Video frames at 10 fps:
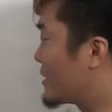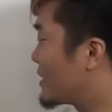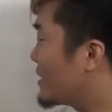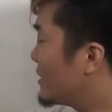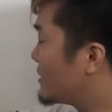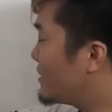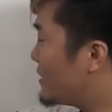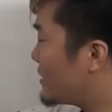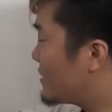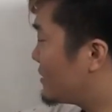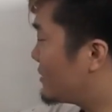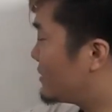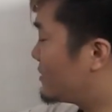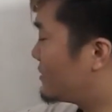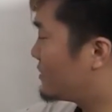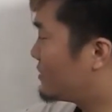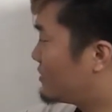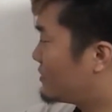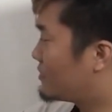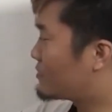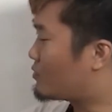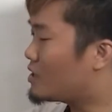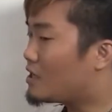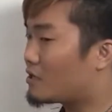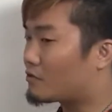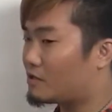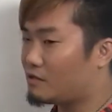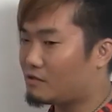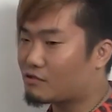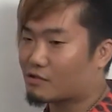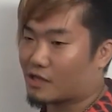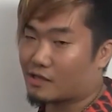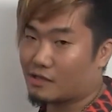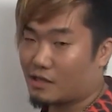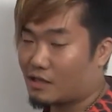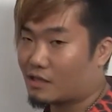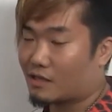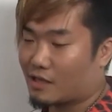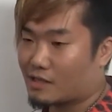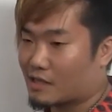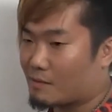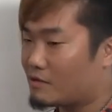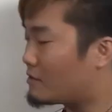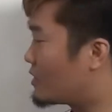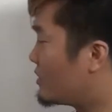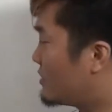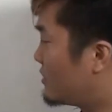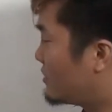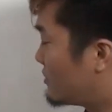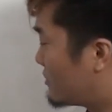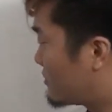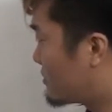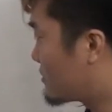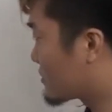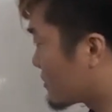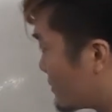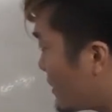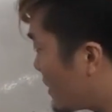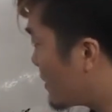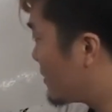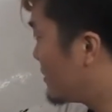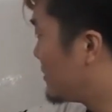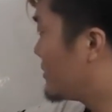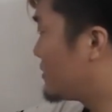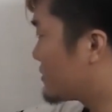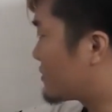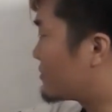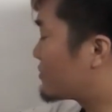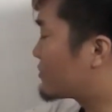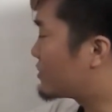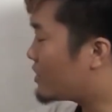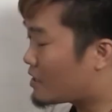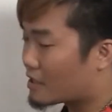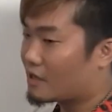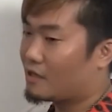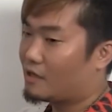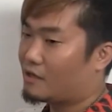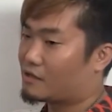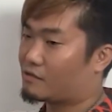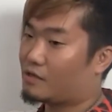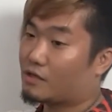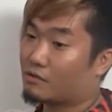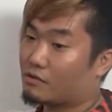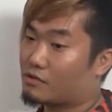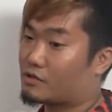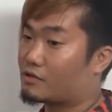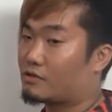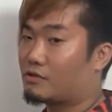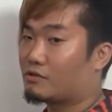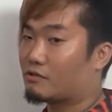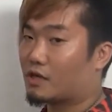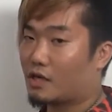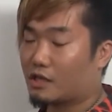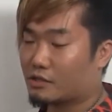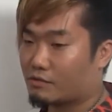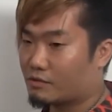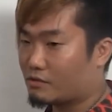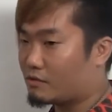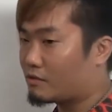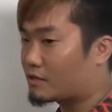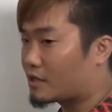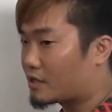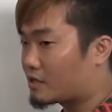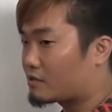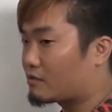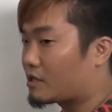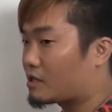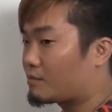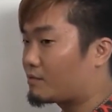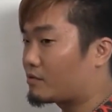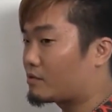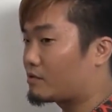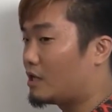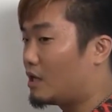からねでそれはね預金通帳3000円だったらダーツやめるわでやつ優勝してその後の収入とか自分の生活とかプロ